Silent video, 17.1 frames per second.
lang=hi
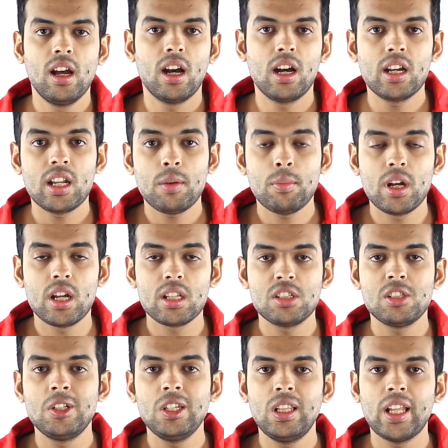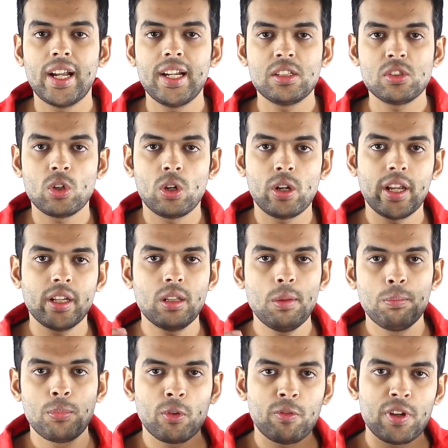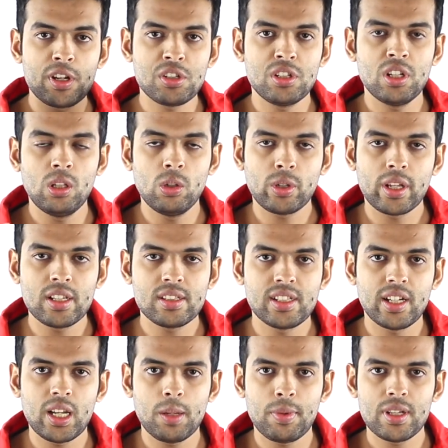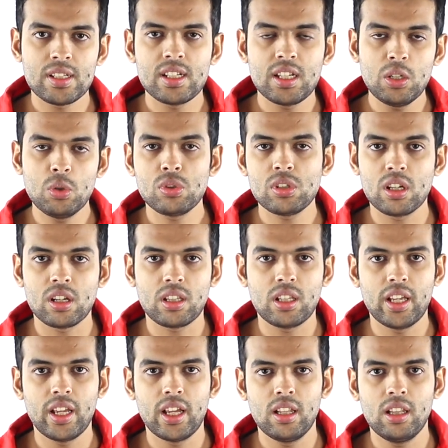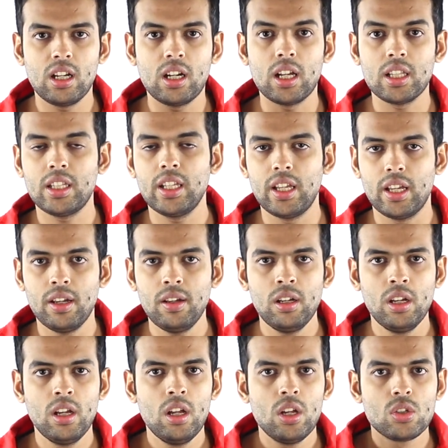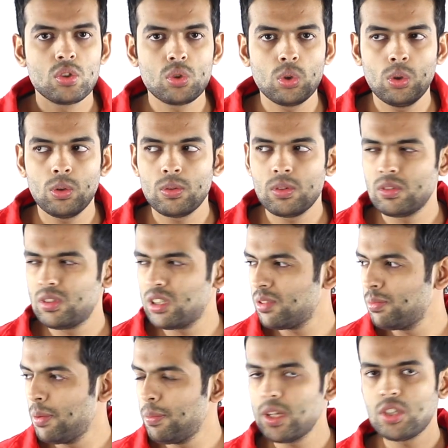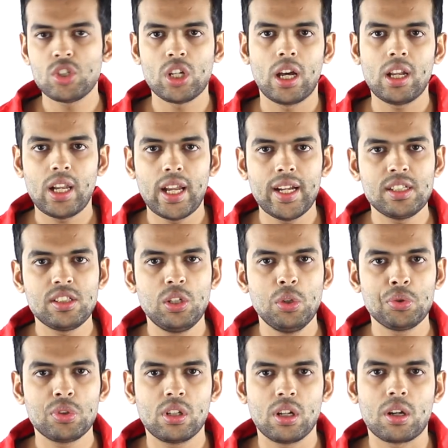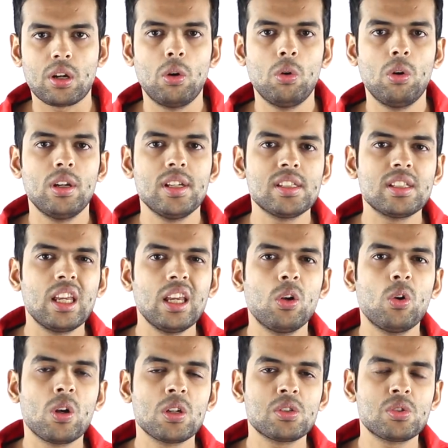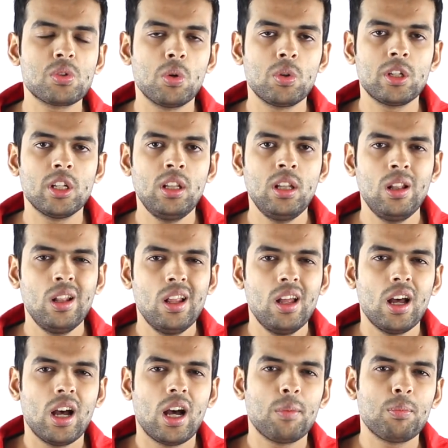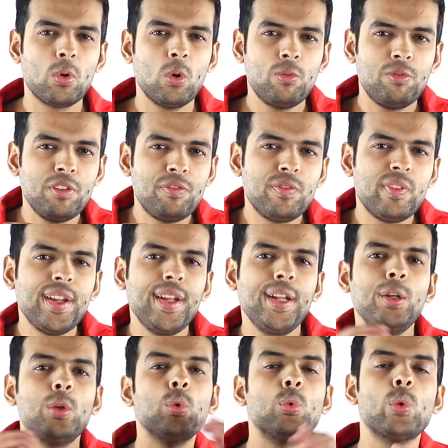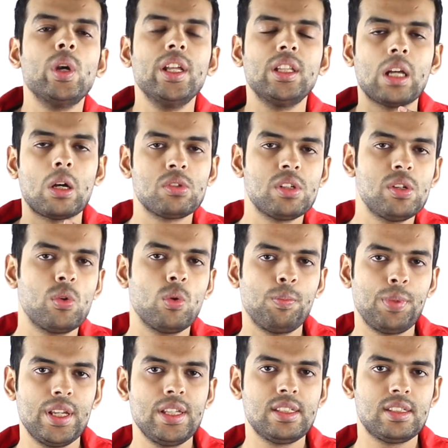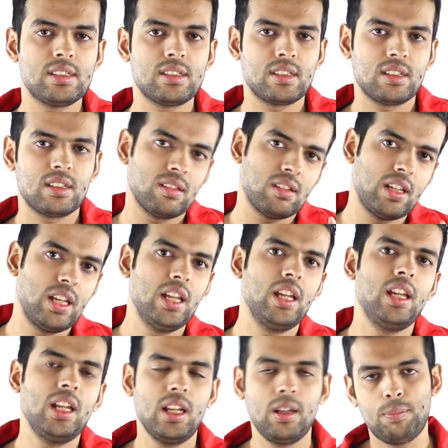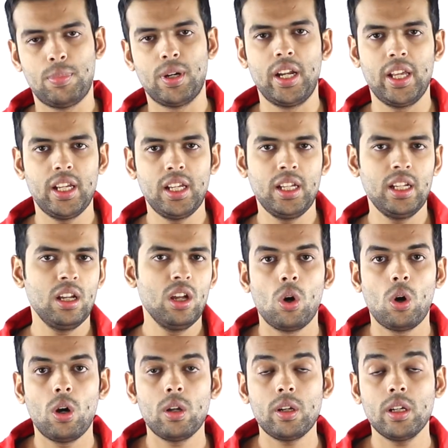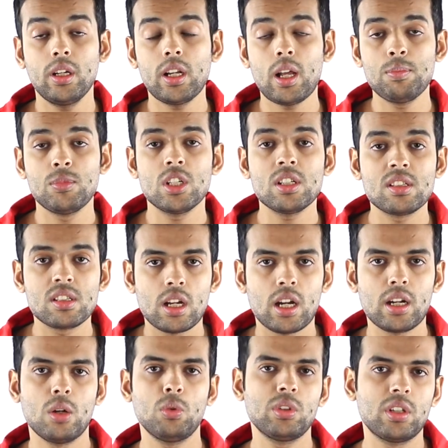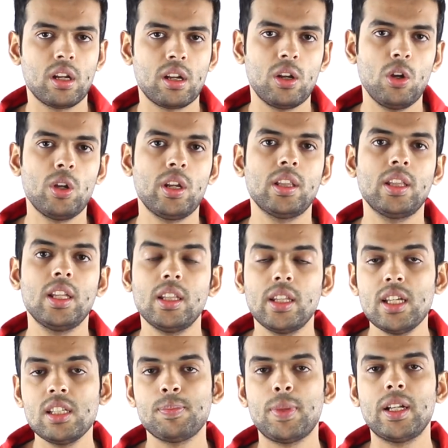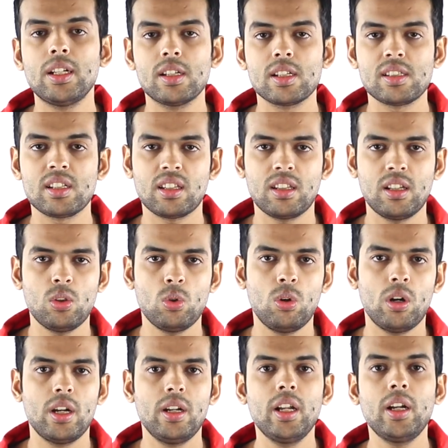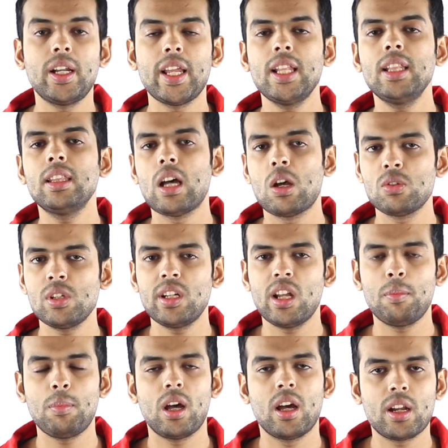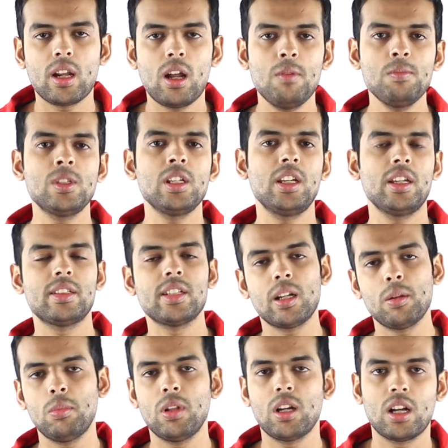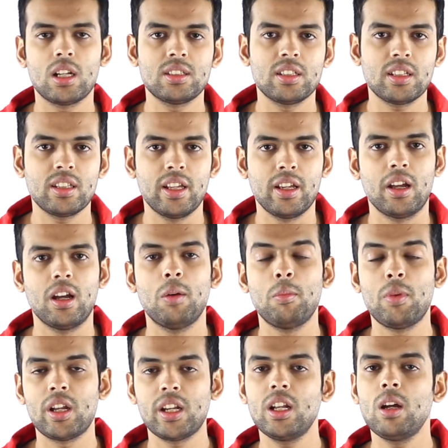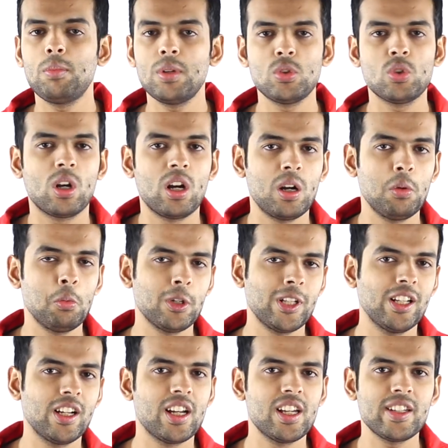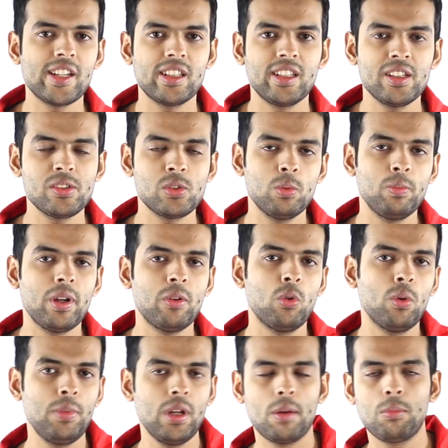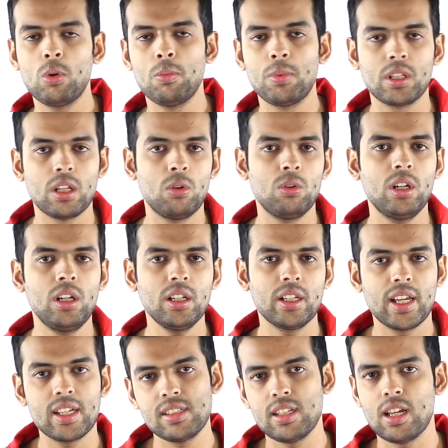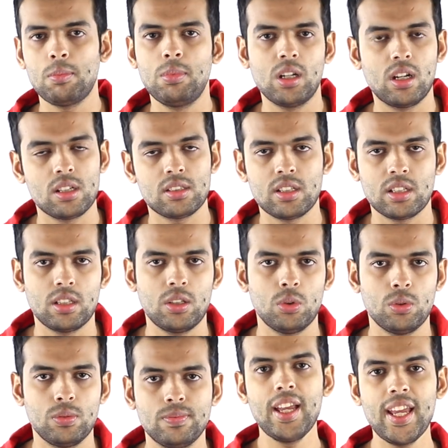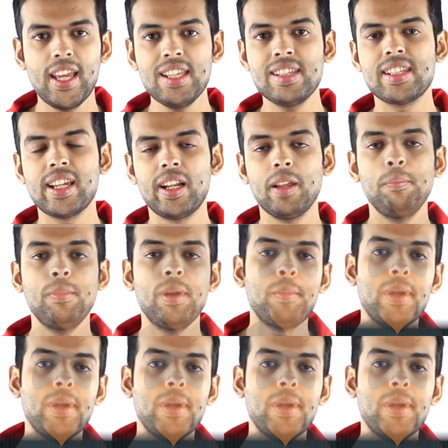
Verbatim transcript: अगर आप अच्छी लाइट्स और एकदम प्रोफेशनल लुकिंग सेटअप ऐसा यूज़ करते हैं लगाते हैं सो so, जिसमें मैं चार लाइट्स यूज़ कर रहा हूँ इसकी कॉस्ट टोटल आपको फिफ्टीन टू ट्वेंटी थाउजेंड रुपीज़ की पड़ेगी और अगर आप जस्ट स्टार्ट आउट कर रहे हैं और इतने नहीं स्पेंड कर सकते तो अंडर टेन थाउजेंड आप आराम से ये सेटअप लगा सकते हैं हमारे यहाँ पे जुगाड़ बहुत लगाया जाता है सो मैं वो भी आपको बताऊंगा कैसे आप लगा सकते हो इस सेटअप में